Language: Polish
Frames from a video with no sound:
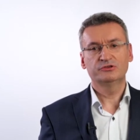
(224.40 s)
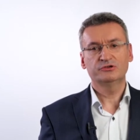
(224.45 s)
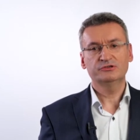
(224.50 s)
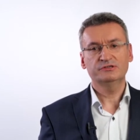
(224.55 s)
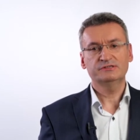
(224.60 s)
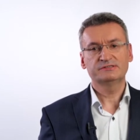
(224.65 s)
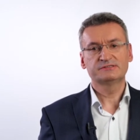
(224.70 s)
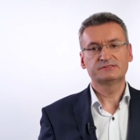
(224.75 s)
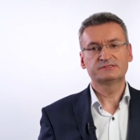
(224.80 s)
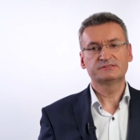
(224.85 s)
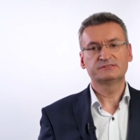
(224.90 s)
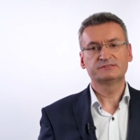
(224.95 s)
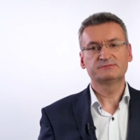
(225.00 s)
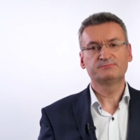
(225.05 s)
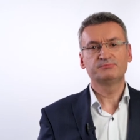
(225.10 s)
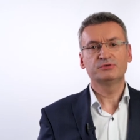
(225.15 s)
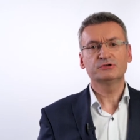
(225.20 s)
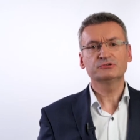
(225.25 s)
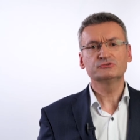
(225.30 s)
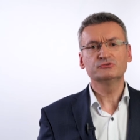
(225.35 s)
To jest
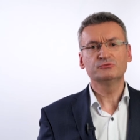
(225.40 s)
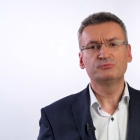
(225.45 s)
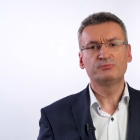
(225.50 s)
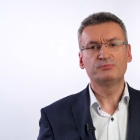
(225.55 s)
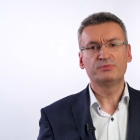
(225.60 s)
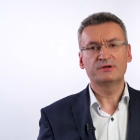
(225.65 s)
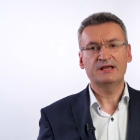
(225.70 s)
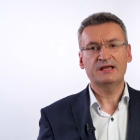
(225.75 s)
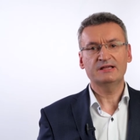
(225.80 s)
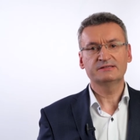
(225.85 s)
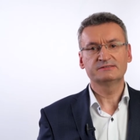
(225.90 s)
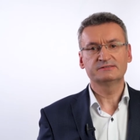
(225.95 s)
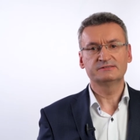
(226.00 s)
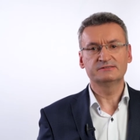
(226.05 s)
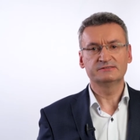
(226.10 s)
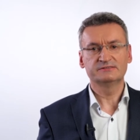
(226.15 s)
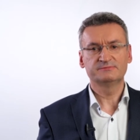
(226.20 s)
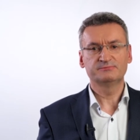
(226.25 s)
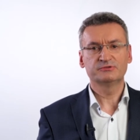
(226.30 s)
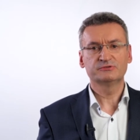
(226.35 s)
sposób
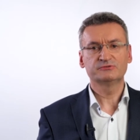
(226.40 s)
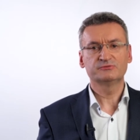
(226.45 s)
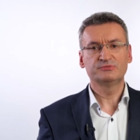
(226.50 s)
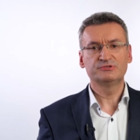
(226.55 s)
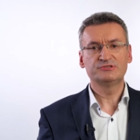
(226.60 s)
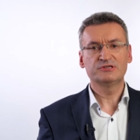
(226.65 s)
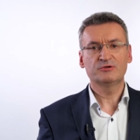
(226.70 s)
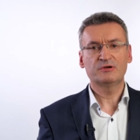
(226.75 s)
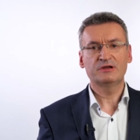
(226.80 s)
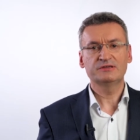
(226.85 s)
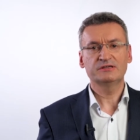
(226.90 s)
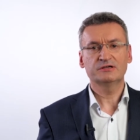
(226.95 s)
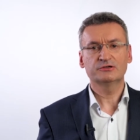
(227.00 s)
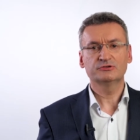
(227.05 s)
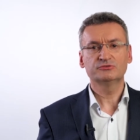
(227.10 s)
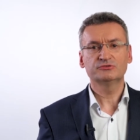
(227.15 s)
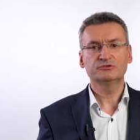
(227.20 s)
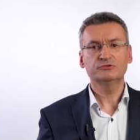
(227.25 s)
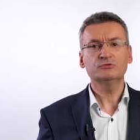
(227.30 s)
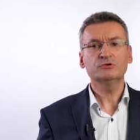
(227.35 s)
pracy, sposób działania,
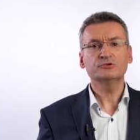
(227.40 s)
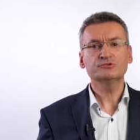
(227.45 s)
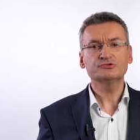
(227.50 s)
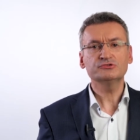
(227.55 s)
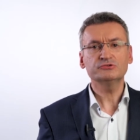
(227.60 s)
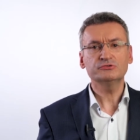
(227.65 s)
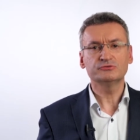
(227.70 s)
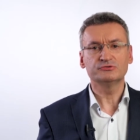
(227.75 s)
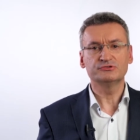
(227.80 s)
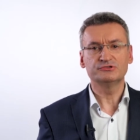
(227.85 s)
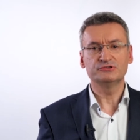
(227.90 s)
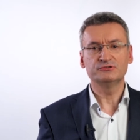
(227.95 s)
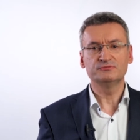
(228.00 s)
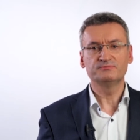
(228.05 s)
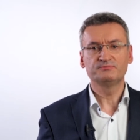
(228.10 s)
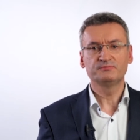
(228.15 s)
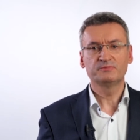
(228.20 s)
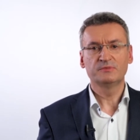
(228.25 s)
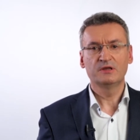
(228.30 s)
który łączy ludzi.